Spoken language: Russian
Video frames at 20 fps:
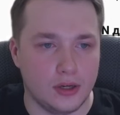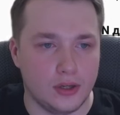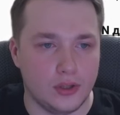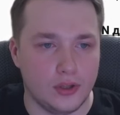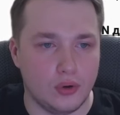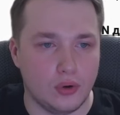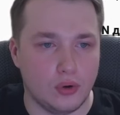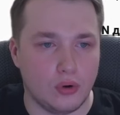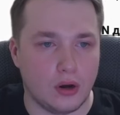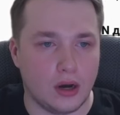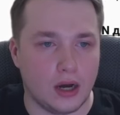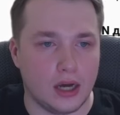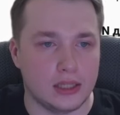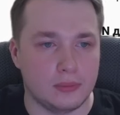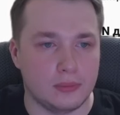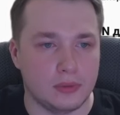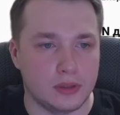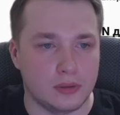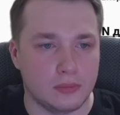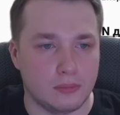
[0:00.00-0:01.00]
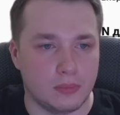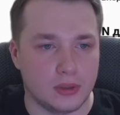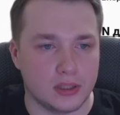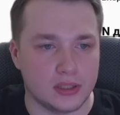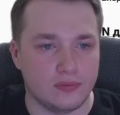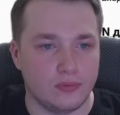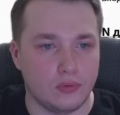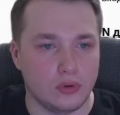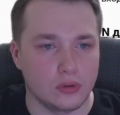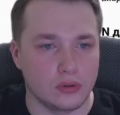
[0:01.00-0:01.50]
Ее админ
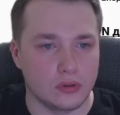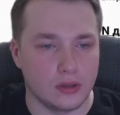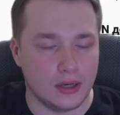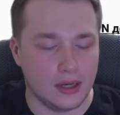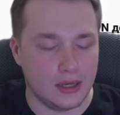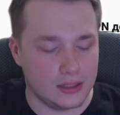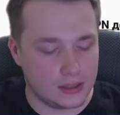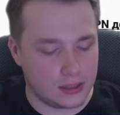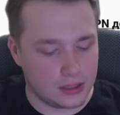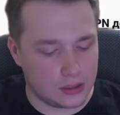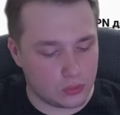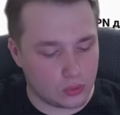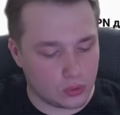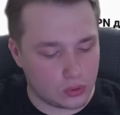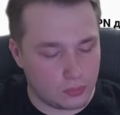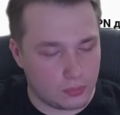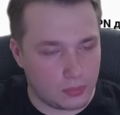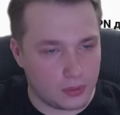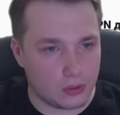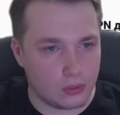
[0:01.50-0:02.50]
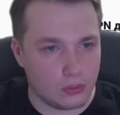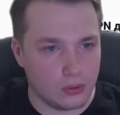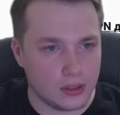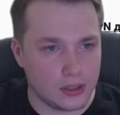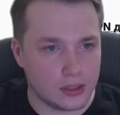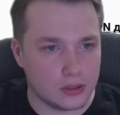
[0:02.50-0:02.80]
password – это тот пароль,